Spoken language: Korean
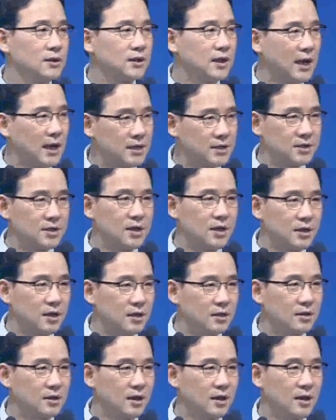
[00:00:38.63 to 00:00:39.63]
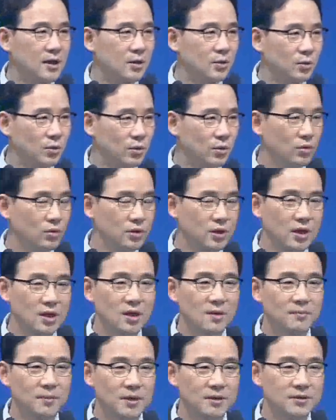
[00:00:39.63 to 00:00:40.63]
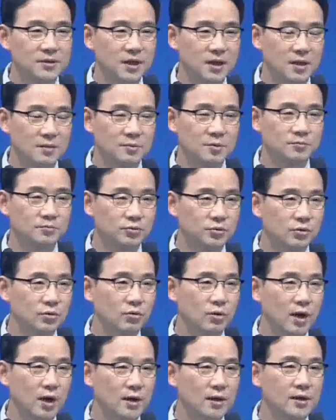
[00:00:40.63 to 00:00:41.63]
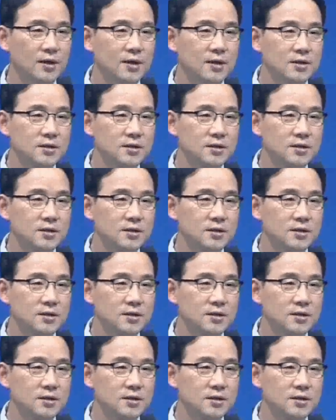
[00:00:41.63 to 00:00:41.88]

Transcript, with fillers: 다시 하겠다라고 대답한 사람은 불과